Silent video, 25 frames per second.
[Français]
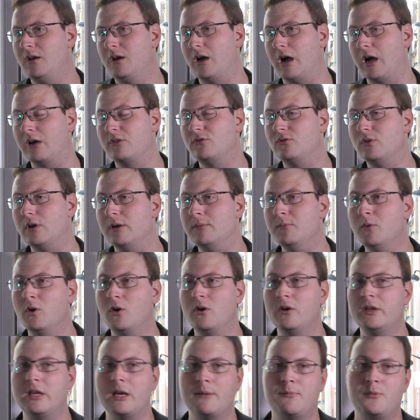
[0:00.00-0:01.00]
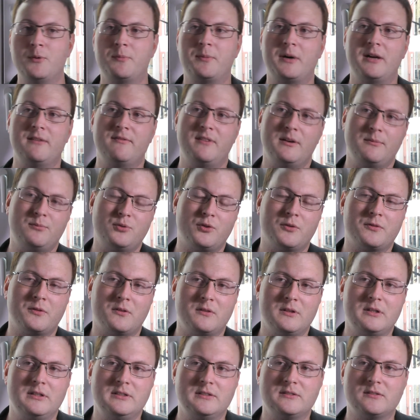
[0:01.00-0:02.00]
Actuellement, il y a à peu près
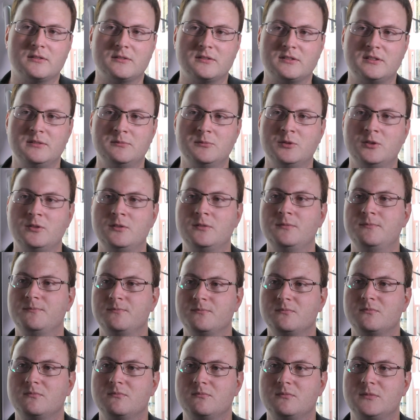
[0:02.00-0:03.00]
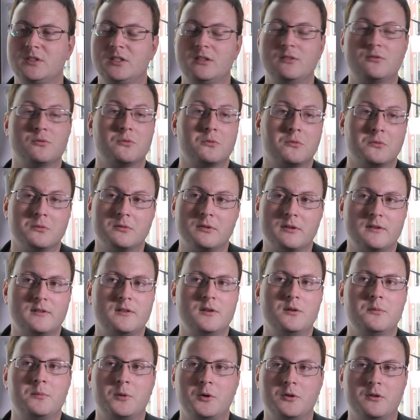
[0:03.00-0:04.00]
20% des licenciements qui sont
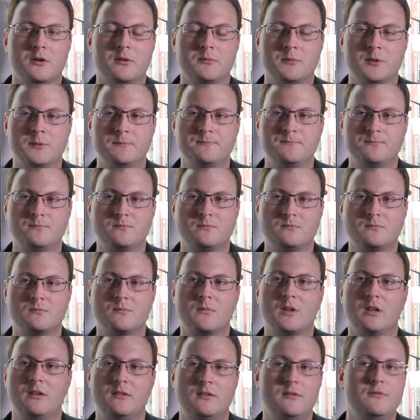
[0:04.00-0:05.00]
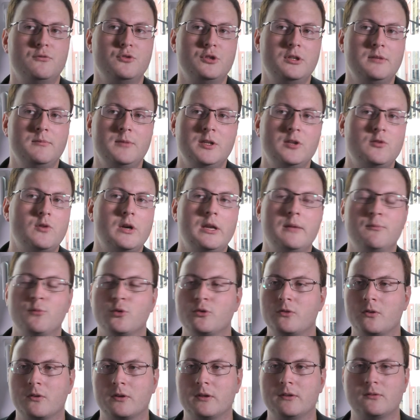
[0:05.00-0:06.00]
contestés au prud'homme. Si vous diminuez les
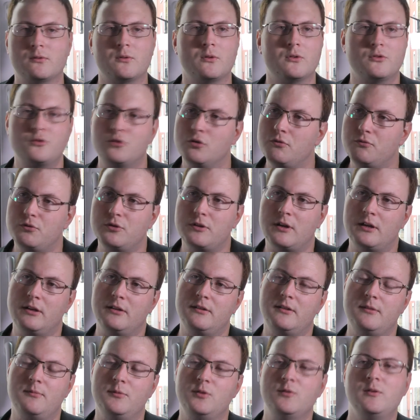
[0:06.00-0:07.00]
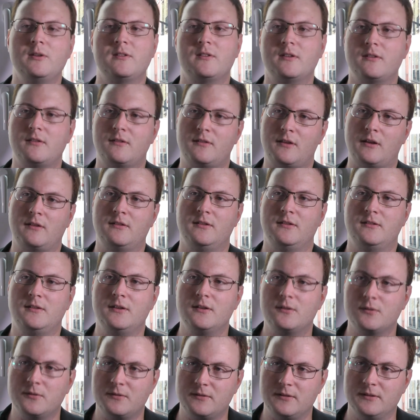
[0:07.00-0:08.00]
montants qui sont en jeu, vous allez diminuer cette
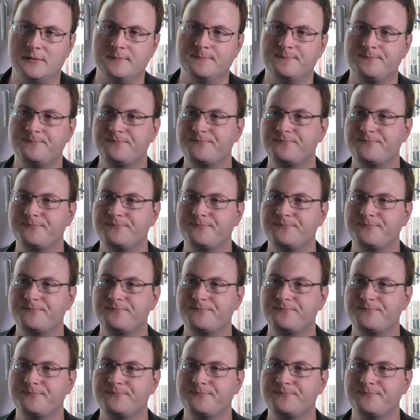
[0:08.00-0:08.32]
statistique aussi.